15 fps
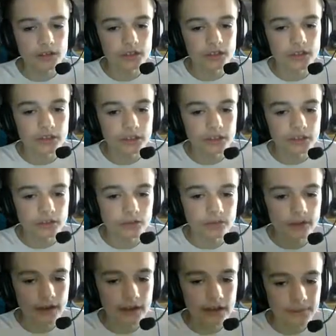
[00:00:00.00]
ich kann hier
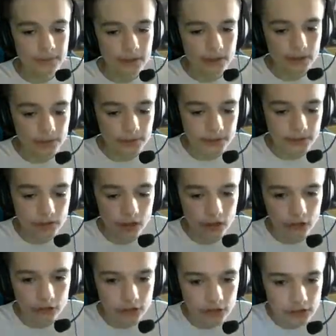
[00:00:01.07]
überall abbauen. Ich bin hier
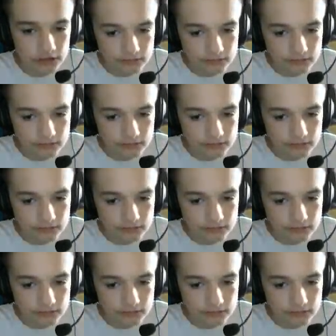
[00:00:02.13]
Owner.